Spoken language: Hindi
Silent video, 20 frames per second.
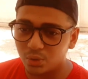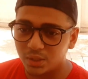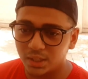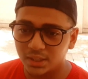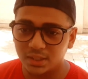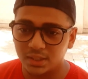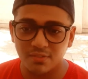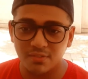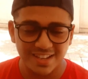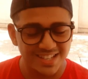कोई
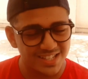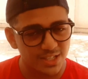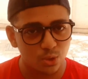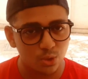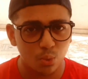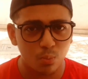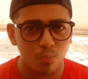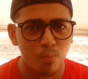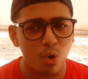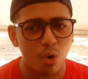अंदर वैसे
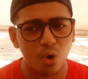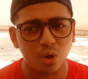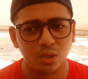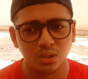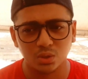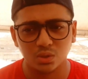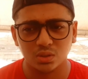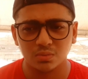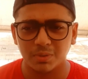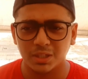तो बहुत
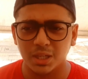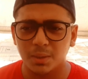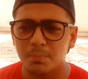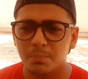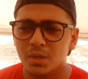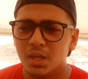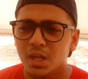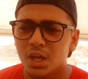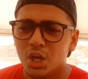मतलब